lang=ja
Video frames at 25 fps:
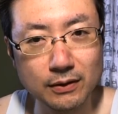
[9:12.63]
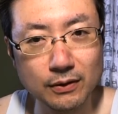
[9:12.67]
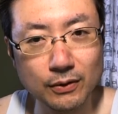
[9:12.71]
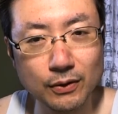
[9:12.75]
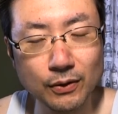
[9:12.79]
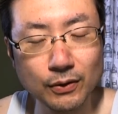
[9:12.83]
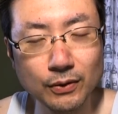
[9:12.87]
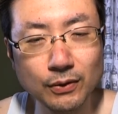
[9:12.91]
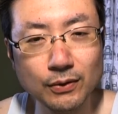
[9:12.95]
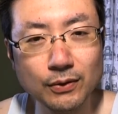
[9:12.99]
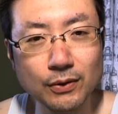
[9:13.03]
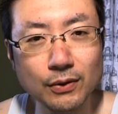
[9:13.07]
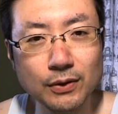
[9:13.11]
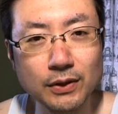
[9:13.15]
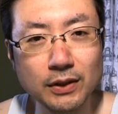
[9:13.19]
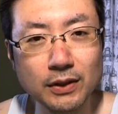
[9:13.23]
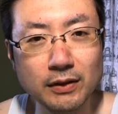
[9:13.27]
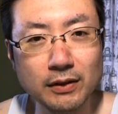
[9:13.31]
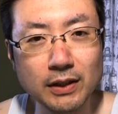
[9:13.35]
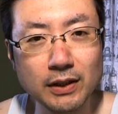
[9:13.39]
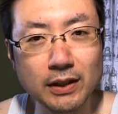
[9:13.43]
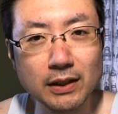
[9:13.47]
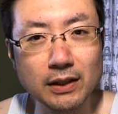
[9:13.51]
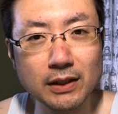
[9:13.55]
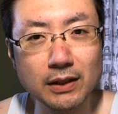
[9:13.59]
本当
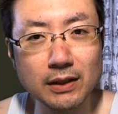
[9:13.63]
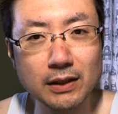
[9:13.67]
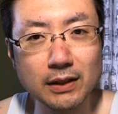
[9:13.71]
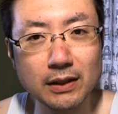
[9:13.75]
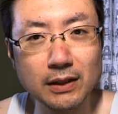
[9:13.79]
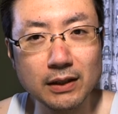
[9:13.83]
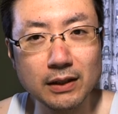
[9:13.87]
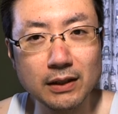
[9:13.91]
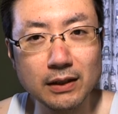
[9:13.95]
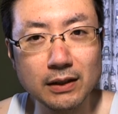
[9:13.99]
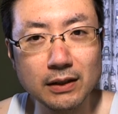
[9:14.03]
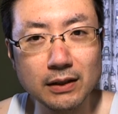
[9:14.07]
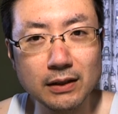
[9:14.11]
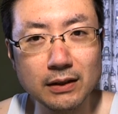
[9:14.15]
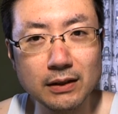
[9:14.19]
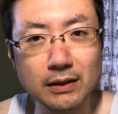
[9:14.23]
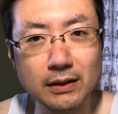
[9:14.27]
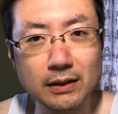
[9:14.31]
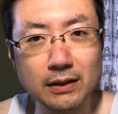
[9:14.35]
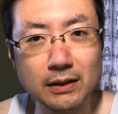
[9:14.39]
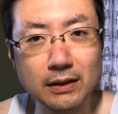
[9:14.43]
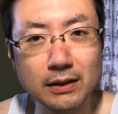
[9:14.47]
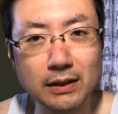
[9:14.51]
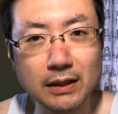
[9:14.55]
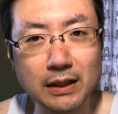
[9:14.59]
に
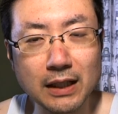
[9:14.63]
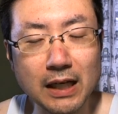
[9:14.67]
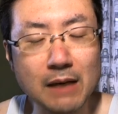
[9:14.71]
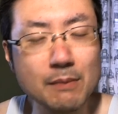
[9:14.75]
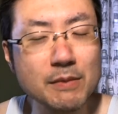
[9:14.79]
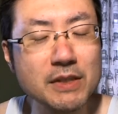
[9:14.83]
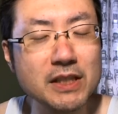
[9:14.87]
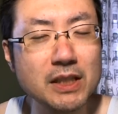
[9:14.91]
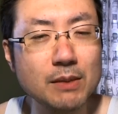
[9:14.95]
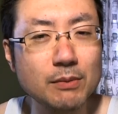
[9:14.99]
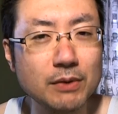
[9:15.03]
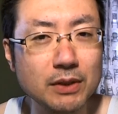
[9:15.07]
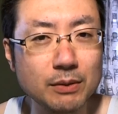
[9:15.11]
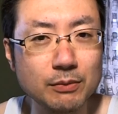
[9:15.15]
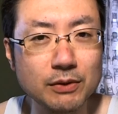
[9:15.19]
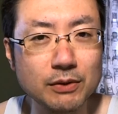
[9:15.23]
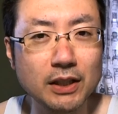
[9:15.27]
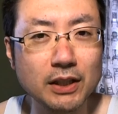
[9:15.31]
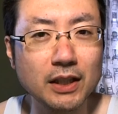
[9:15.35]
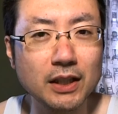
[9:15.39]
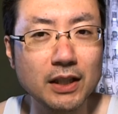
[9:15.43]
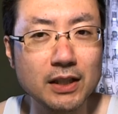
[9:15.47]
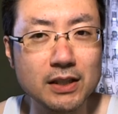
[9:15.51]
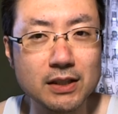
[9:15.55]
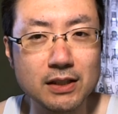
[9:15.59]
神様でも
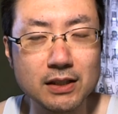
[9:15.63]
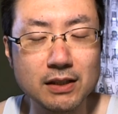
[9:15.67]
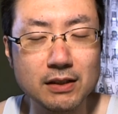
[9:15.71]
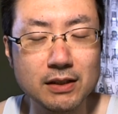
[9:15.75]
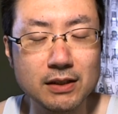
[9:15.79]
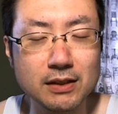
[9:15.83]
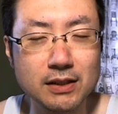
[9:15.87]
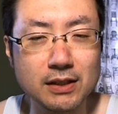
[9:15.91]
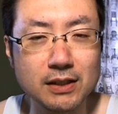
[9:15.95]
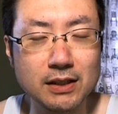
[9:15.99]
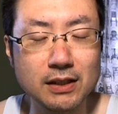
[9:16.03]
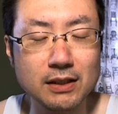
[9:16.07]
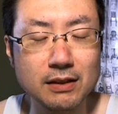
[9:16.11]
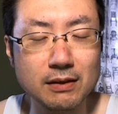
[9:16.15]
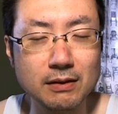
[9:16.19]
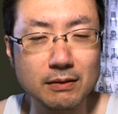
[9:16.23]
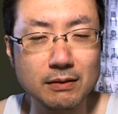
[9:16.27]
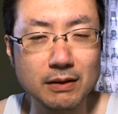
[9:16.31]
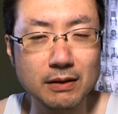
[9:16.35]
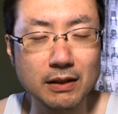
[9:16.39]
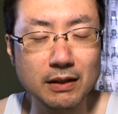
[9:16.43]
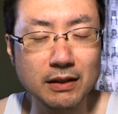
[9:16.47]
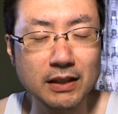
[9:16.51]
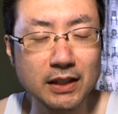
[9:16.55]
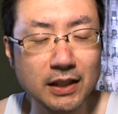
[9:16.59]
なきゃし、
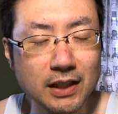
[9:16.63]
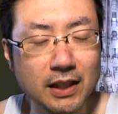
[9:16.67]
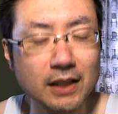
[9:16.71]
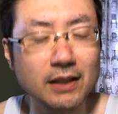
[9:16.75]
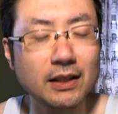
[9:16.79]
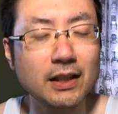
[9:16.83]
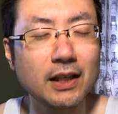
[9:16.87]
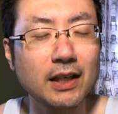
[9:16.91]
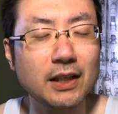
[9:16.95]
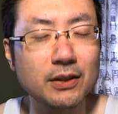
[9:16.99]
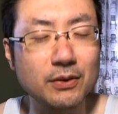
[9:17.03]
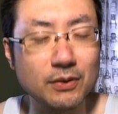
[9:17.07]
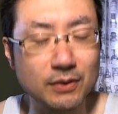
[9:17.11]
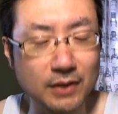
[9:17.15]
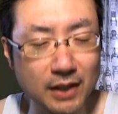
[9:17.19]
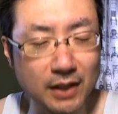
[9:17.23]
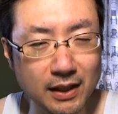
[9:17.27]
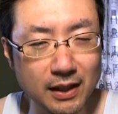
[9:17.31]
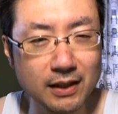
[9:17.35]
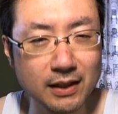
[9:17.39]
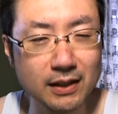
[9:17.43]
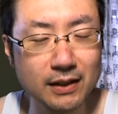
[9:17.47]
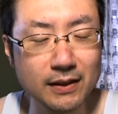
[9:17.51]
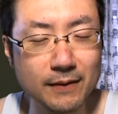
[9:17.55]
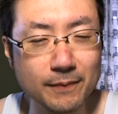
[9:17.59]
人間だけど
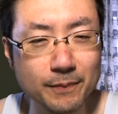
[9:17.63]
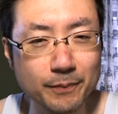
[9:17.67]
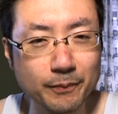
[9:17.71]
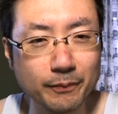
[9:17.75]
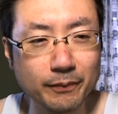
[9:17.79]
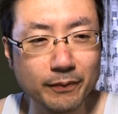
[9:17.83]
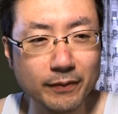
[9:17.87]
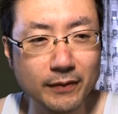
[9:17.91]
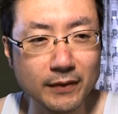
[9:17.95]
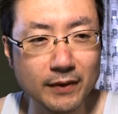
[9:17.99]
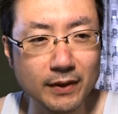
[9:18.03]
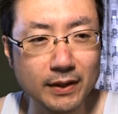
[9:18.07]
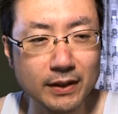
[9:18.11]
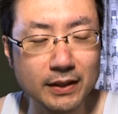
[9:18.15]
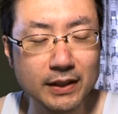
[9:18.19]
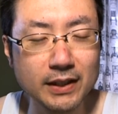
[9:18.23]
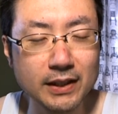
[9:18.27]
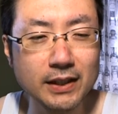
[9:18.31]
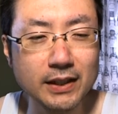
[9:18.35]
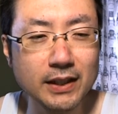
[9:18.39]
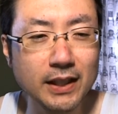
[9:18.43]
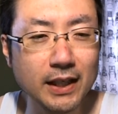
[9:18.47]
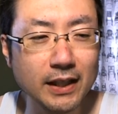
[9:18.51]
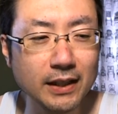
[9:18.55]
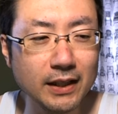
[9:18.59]
ね、
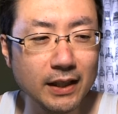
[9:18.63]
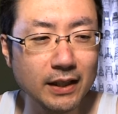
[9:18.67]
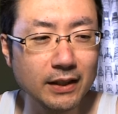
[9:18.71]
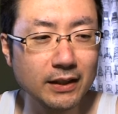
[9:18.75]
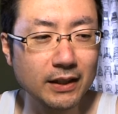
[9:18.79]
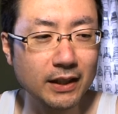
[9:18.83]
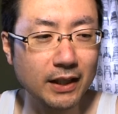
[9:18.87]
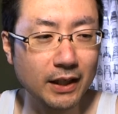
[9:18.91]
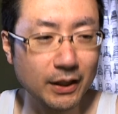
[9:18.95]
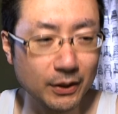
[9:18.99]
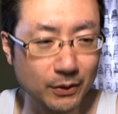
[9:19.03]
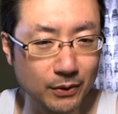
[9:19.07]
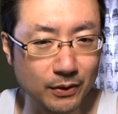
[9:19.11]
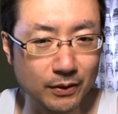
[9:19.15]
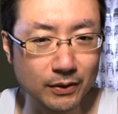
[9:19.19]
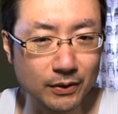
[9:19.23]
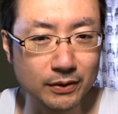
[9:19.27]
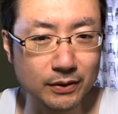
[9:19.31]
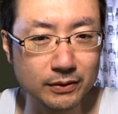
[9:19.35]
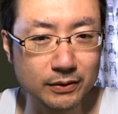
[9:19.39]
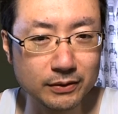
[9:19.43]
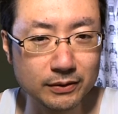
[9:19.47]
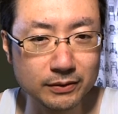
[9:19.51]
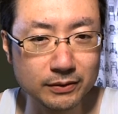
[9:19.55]
人間なんだけど、